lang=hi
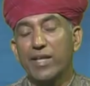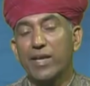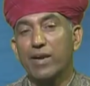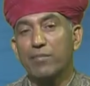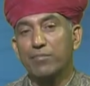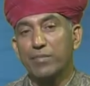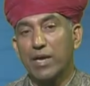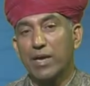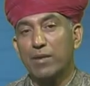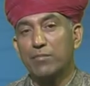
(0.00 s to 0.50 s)
लिए
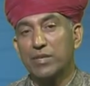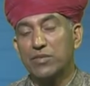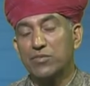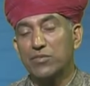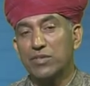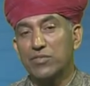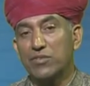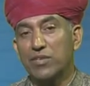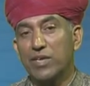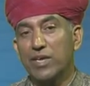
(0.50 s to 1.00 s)
आपने
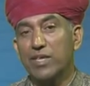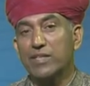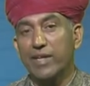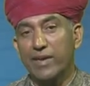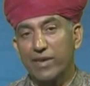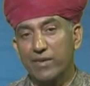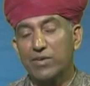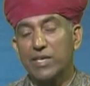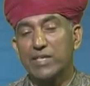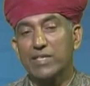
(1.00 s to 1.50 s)
आमंत्रित किया
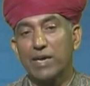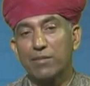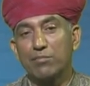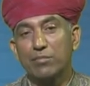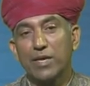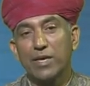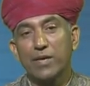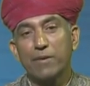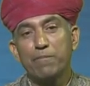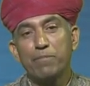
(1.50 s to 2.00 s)
धन्यवाद
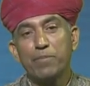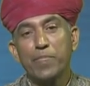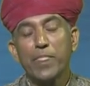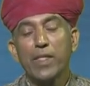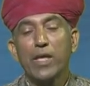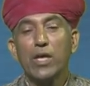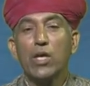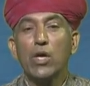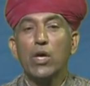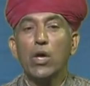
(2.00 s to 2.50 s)
आपका
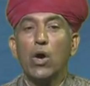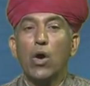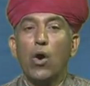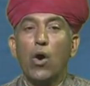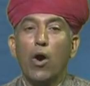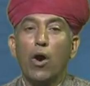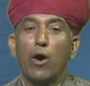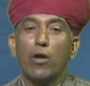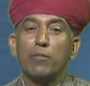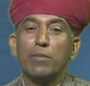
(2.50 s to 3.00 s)

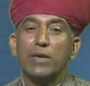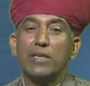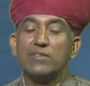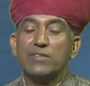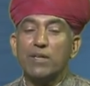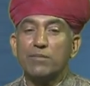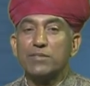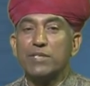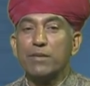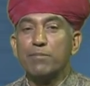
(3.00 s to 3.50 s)
और मैं
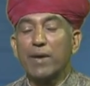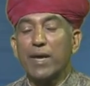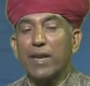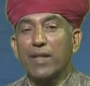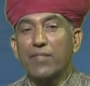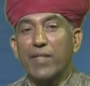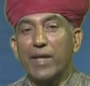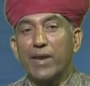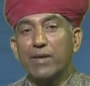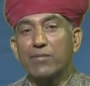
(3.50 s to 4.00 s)
सबसे
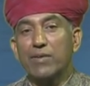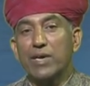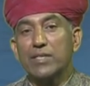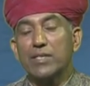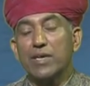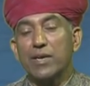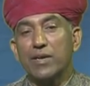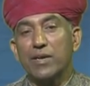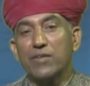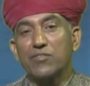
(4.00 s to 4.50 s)
पहले धन्यवाद
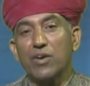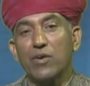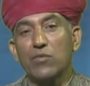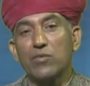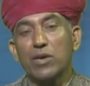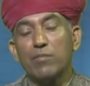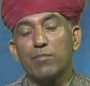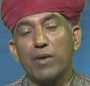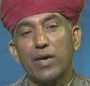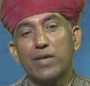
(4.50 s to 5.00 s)
करना
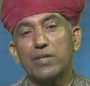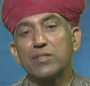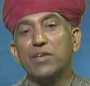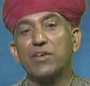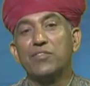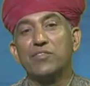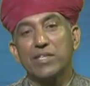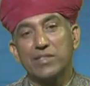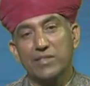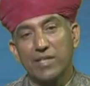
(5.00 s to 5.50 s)
चाहूँगा भारत
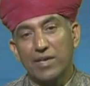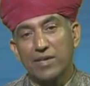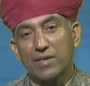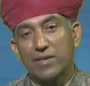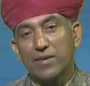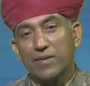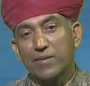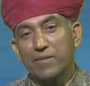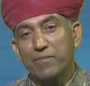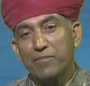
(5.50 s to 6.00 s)
की जनता
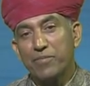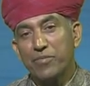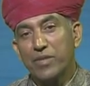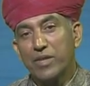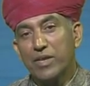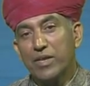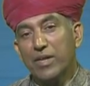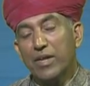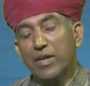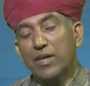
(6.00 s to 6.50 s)
का
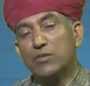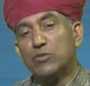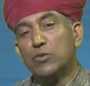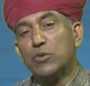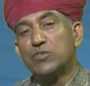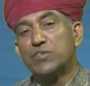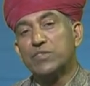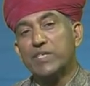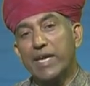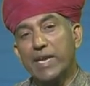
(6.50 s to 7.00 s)
जो
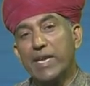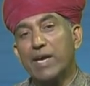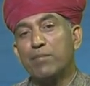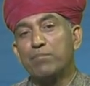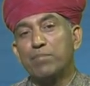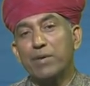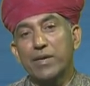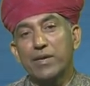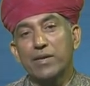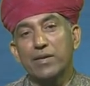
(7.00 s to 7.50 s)
सेना
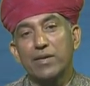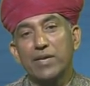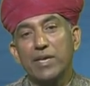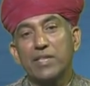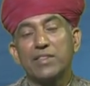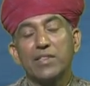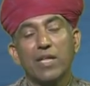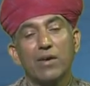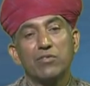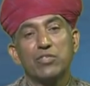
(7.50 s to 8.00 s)
पर
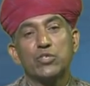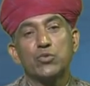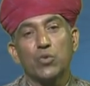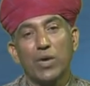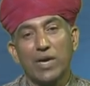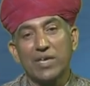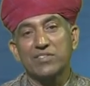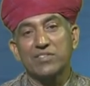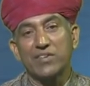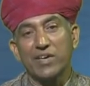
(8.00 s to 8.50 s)
इतना
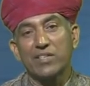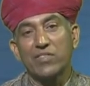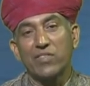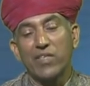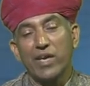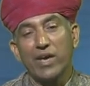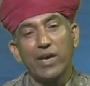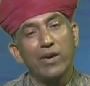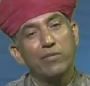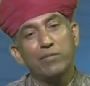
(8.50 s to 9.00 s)
विश्वास
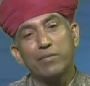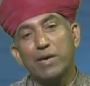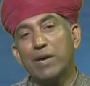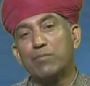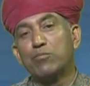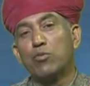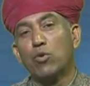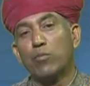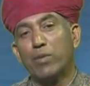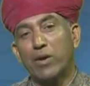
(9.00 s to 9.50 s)
रखती है और मैं
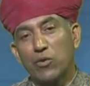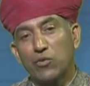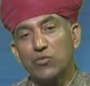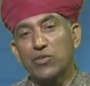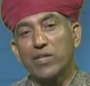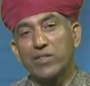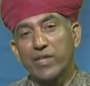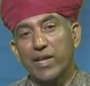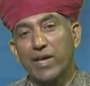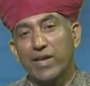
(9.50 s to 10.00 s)
आपको
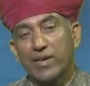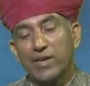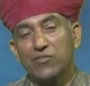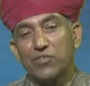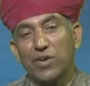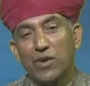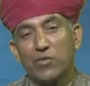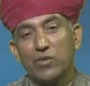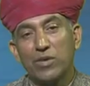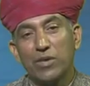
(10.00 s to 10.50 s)
भरोसा दिलाना
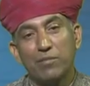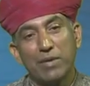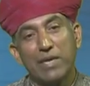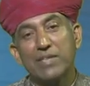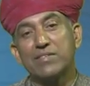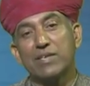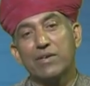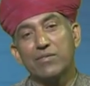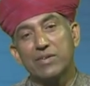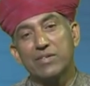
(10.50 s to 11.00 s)
चाहूँगा मैं
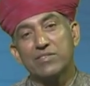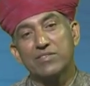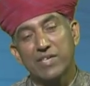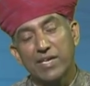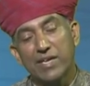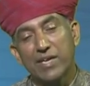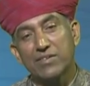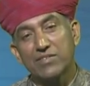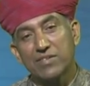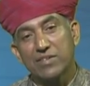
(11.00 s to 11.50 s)

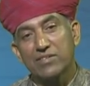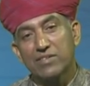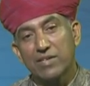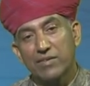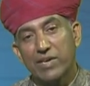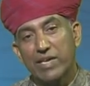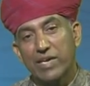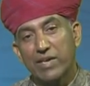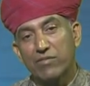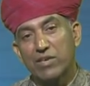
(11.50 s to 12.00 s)
सेना से
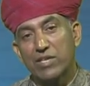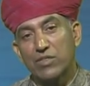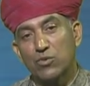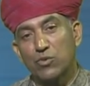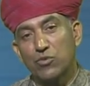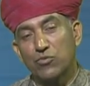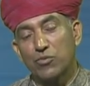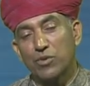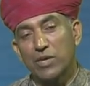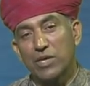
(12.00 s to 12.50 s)
सेवानिवृत्त
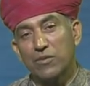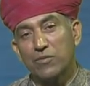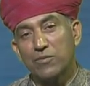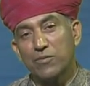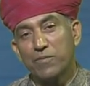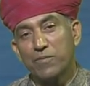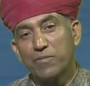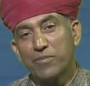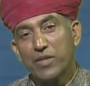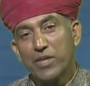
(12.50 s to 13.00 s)
हो चुका
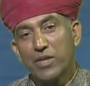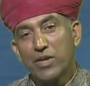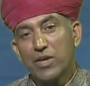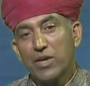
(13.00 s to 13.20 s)
हूँ